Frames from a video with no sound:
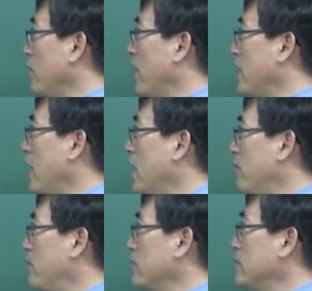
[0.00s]
왜?
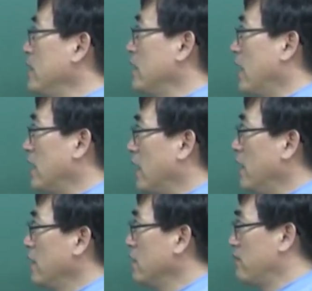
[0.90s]
야가 플러스
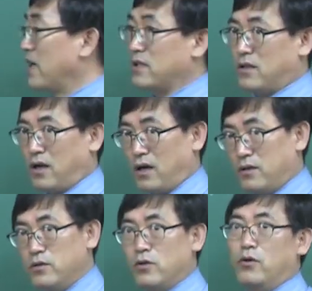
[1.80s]
1가니까. 그래 맞아
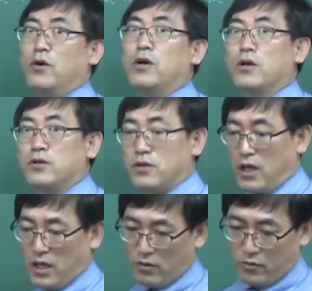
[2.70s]
들어가거든요. 그래서
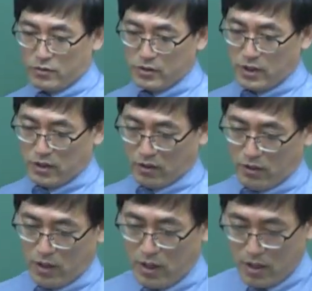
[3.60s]

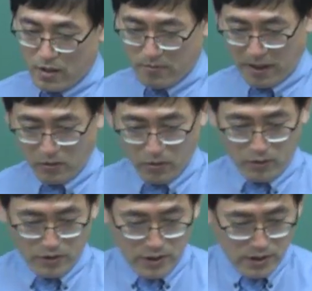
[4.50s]
NO3는
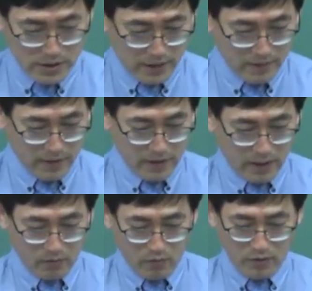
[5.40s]
바로
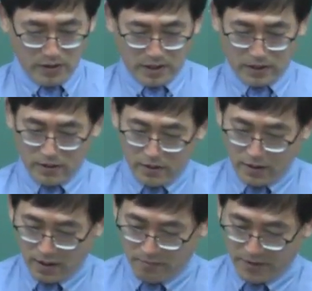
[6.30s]
질산기라고 이야기를
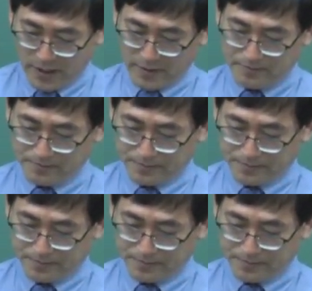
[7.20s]
합니다.